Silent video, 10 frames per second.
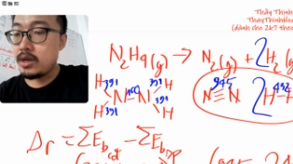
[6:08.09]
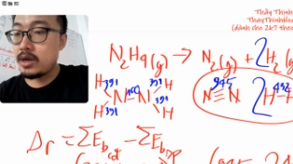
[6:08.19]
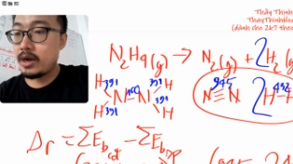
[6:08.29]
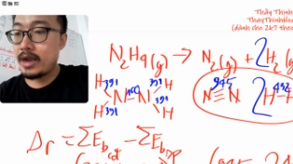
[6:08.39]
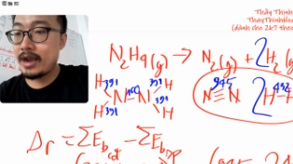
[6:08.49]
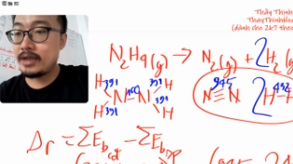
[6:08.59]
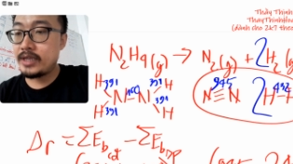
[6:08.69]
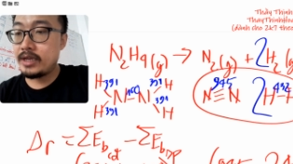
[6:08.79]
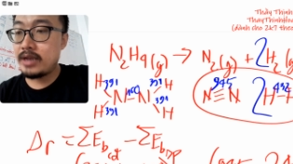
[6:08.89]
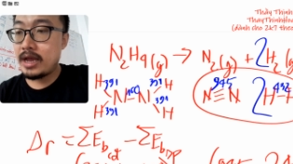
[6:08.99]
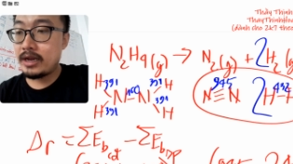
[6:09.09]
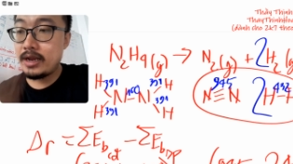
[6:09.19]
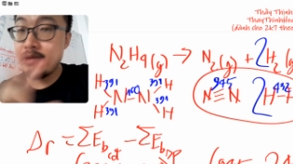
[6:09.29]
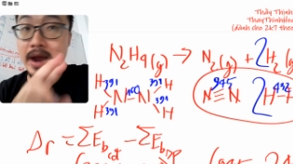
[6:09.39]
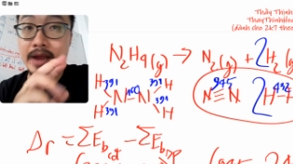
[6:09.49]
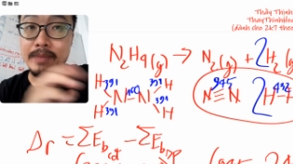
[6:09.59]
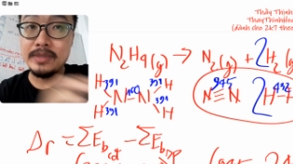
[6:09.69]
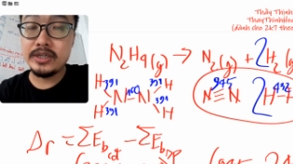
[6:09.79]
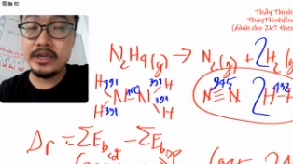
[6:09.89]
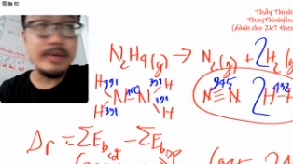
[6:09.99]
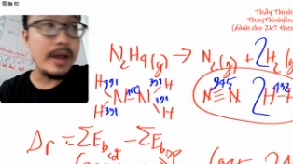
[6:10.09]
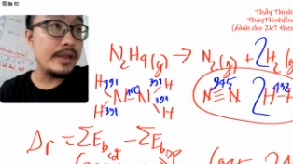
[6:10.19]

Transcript: rồi hydrogen là ý nha mình sửa ý B